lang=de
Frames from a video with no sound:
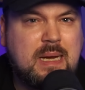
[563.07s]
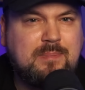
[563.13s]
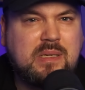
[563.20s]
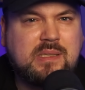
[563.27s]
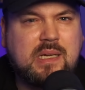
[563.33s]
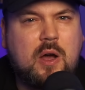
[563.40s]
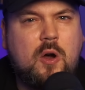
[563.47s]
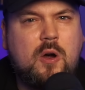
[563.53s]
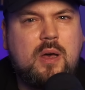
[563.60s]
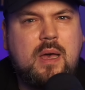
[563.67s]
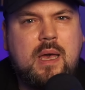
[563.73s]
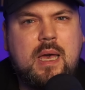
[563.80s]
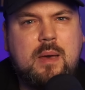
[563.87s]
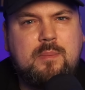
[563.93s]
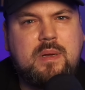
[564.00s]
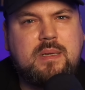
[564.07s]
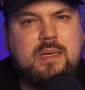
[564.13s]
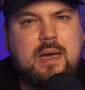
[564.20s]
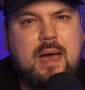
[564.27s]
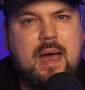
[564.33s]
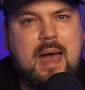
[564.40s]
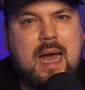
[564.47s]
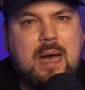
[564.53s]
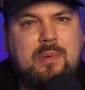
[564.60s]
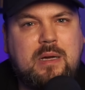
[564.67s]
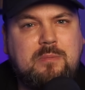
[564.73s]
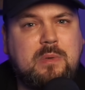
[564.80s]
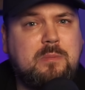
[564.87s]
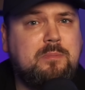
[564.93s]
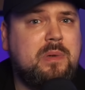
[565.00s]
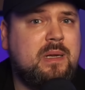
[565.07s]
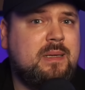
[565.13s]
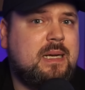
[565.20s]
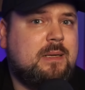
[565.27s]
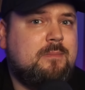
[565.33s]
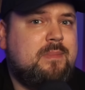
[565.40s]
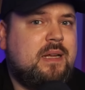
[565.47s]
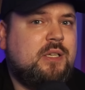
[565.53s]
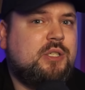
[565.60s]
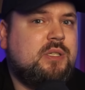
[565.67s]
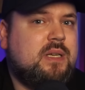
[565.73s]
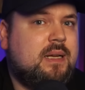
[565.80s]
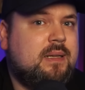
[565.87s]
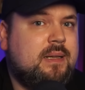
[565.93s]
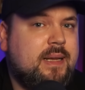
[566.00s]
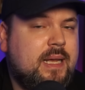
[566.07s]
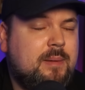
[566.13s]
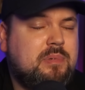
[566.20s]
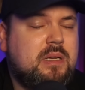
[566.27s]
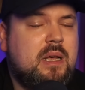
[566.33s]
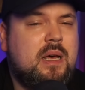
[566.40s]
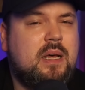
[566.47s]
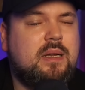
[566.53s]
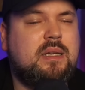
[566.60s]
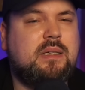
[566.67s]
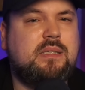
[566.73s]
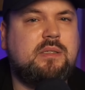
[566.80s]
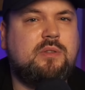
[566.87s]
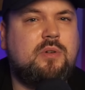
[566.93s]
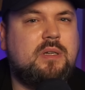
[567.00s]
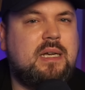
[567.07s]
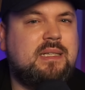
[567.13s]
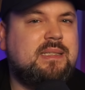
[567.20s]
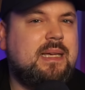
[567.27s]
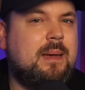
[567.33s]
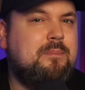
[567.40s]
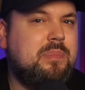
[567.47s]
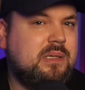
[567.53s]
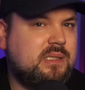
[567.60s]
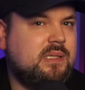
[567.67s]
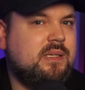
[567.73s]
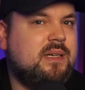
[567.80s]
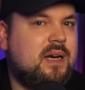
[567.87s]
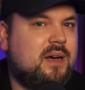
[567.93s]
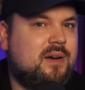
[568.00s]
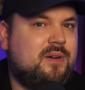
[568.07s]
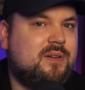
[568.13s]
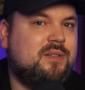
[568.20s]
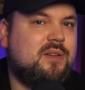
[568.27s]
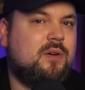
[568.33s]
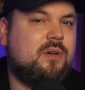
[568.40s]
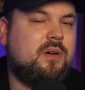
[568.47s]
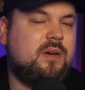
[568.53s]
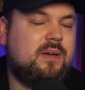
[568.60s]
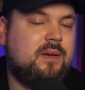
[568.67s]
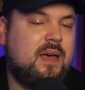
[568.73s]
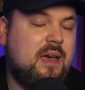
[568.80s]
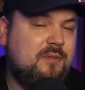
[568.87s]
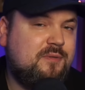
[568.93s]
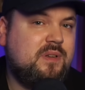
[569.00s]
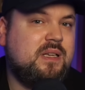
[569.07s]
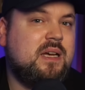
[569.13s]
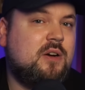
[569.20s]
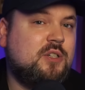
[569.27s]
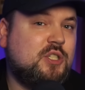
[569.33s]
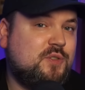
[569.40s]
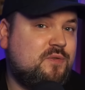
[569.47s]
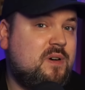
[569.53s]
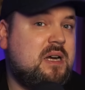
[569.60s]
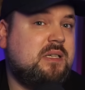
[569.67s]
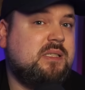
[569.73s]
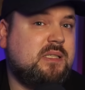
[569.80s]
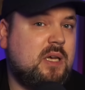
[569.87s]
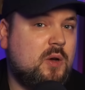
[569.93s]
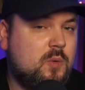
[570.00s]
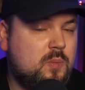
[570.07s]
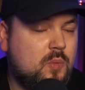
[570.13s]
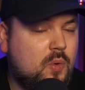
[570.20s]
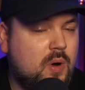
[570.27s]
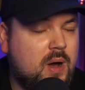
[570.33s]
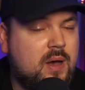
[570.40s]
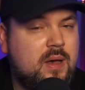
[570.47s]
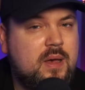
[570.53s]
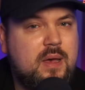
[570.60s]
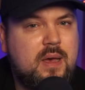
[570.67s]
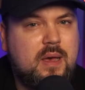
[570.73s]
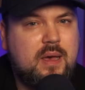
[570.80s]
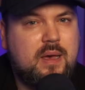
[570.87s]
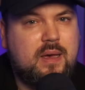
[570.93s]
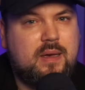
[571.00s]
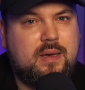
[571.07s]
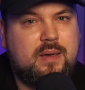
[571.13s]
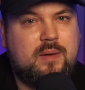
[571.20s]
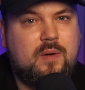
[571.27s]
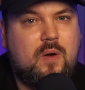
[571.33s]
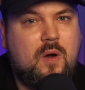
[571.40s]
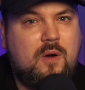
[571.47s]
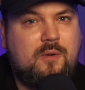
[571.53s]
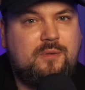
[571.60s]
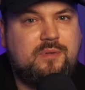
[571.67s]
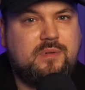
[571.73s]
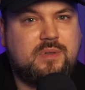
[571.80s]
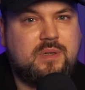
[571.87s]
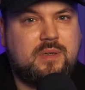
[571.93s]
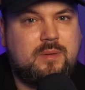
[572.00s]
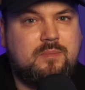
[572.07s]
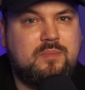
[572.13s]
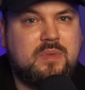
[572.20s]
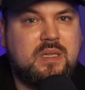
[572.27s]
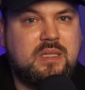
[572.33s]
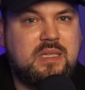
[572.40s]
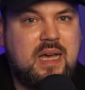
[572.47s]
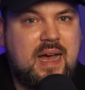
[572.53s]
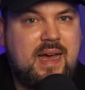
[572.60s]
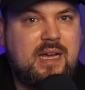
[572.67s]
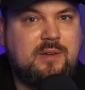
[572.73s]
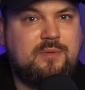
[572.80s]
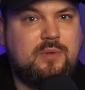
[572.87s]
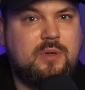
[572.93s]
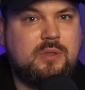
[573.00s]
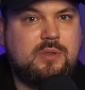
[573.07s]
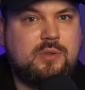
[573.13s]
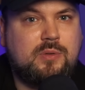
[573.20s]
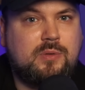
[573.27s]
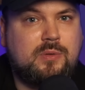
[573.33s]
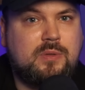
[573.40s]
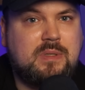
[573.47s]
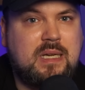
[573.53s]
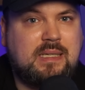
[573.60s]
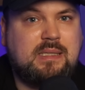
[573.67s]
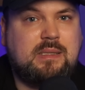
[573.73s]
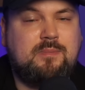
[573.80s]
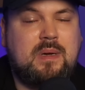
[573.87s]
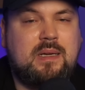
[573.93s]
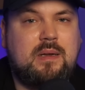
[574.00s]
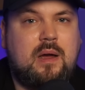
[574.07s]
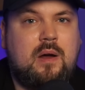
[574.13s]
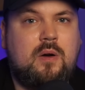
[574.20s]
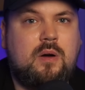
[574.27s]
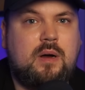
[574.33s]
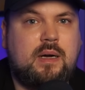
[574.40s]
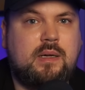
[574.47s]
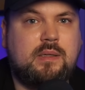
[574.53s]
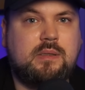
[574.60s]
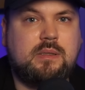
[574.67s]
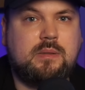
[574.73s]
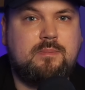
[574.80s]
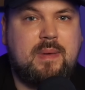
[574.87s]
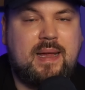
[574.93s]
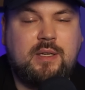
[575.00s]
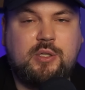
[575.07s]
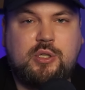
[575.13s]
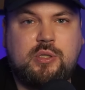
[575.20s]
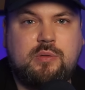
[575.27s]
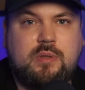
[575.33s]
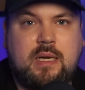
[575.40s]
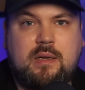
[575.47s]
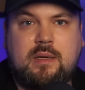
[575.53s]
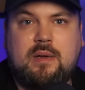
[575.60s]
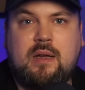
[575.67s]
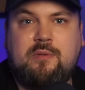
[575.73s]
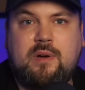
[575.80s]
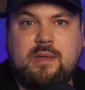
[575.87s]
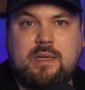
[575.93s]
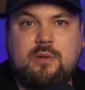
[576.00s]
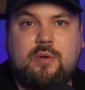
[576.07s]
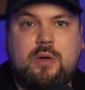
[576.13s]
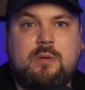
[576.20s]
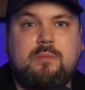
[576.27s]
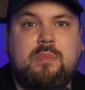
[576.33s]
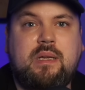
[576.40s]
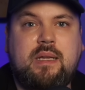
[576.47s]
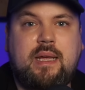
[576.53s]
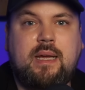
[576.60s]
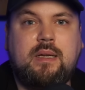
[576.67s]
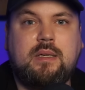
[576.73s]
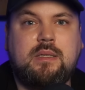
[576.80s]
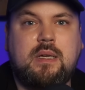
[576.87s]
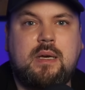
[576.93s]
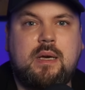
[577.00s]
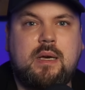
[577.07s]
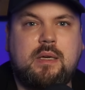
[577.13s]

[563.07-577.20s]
ich habe das auch mit der Arbeit mit behinderten Menschen erlebt, dass dort ein sehr bissiger und auch heftiger und schwarzer Humor äh, oft ähm, geteilt wird, sodass man auch als Mensch, der dann einfach den Leuten begegnet,